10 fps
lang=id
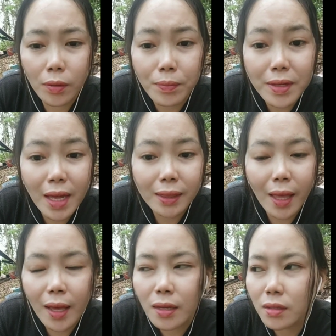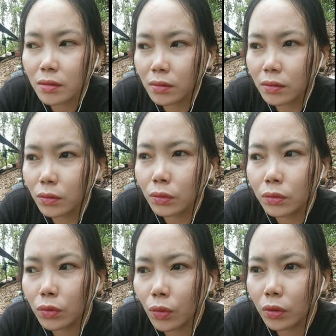binatang
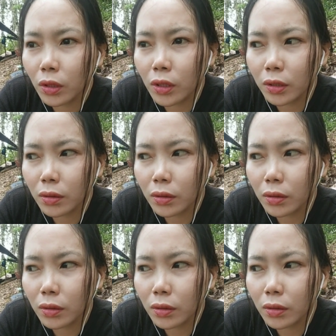untuk dot